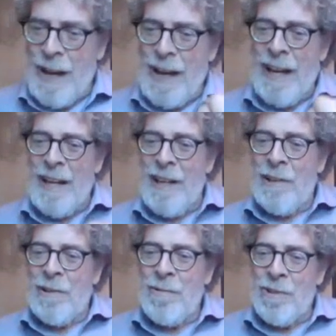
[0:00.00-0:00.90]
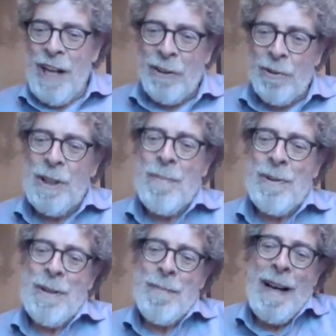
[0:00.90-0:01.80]
cioè un certo
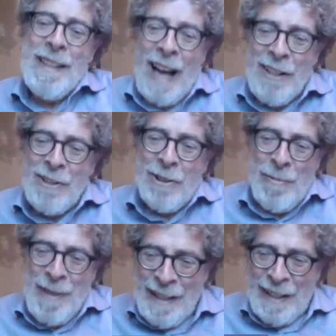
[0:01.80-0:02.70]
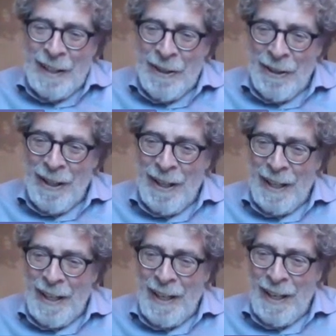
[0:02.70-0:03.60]
tipo di paesaggio, come dire, no? È,
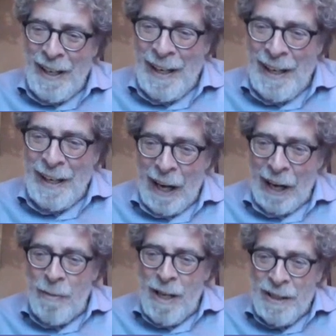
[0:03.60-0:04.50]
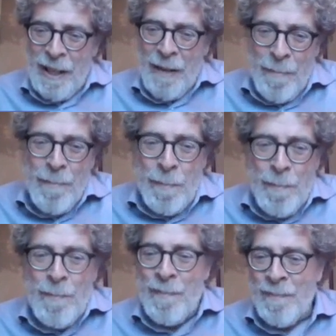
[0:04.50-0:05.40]
è, è, è come se
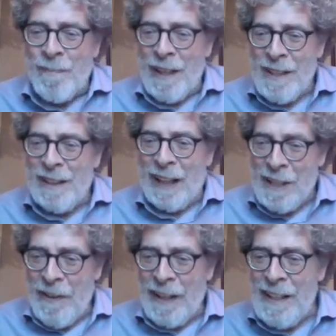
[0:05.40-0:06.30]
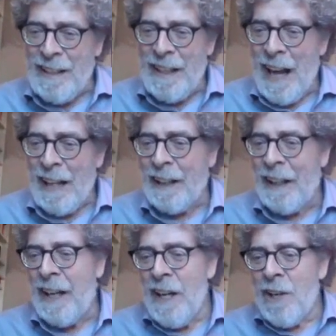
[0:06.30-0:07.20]
Mm, mm, si trasferisse
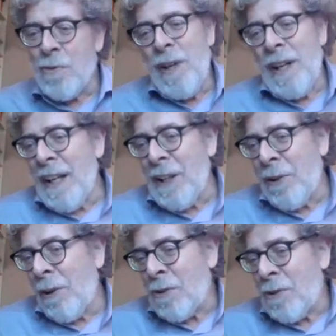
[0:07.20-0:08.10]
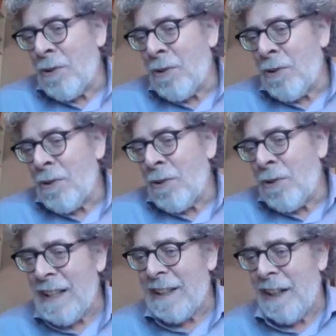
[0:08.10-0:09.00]
anche sull'indole, sul modo
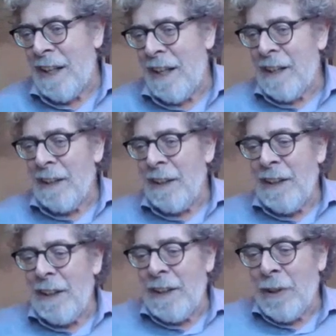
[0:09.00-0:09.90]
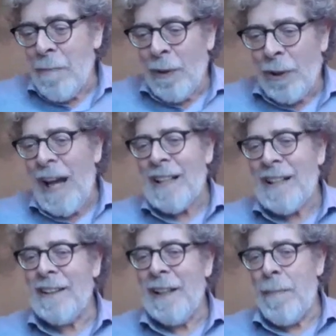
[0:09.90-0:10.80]
di essere, di, di
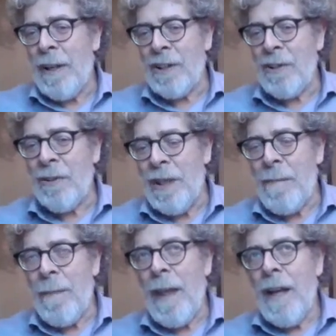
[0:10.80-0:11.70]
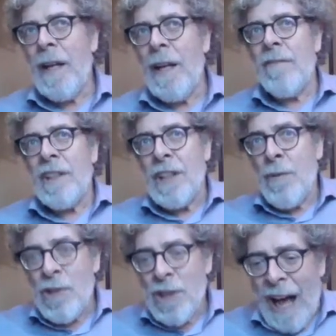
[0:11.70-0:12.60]
comportarsi delle persone.
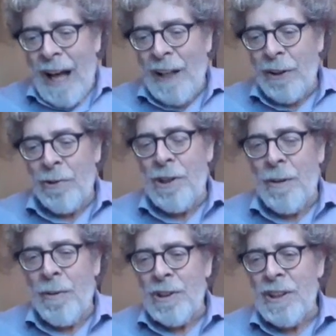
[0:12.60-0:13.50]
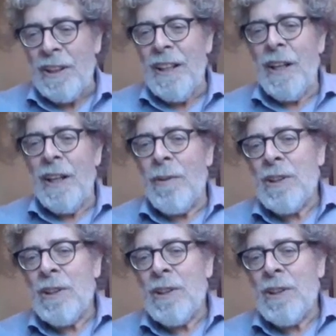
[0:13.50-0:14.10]
Facciamo un salto, diciamo così.